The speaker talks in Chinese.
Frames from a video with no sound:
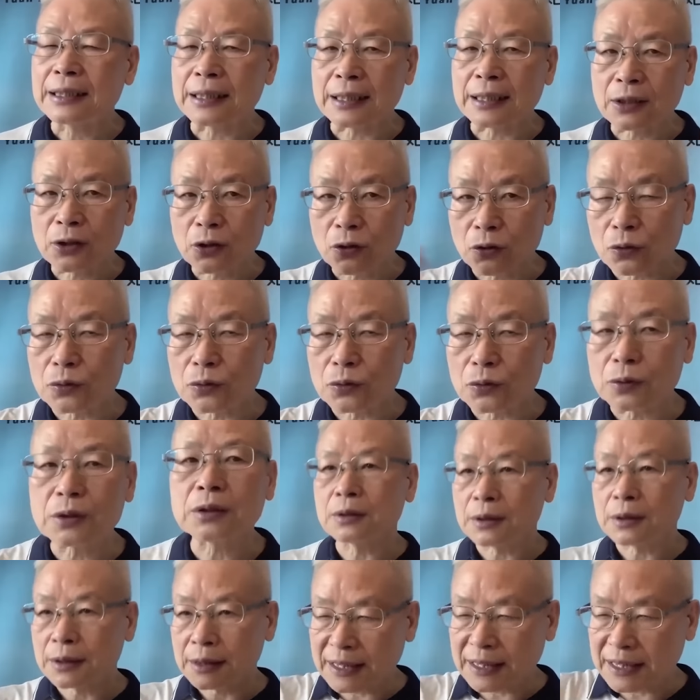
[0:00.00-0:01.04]
能够
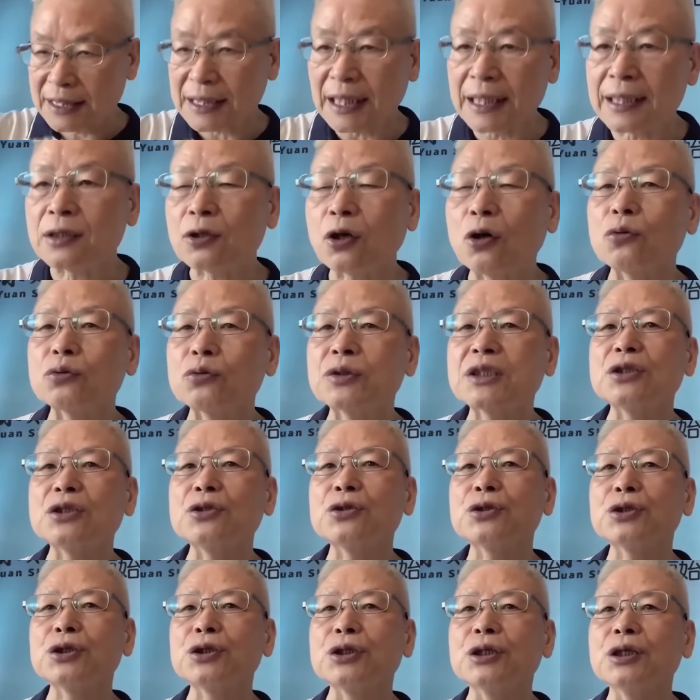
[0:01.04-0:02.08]
渗透
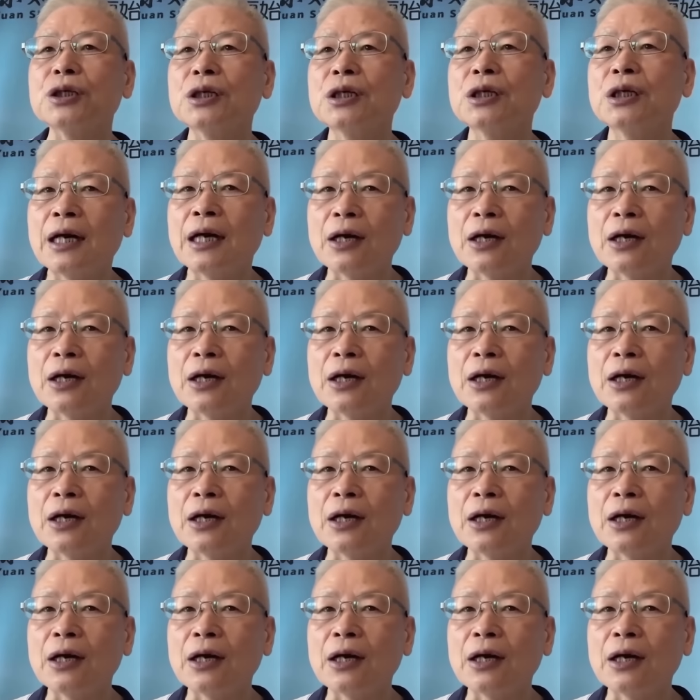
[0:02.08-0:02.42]
进去，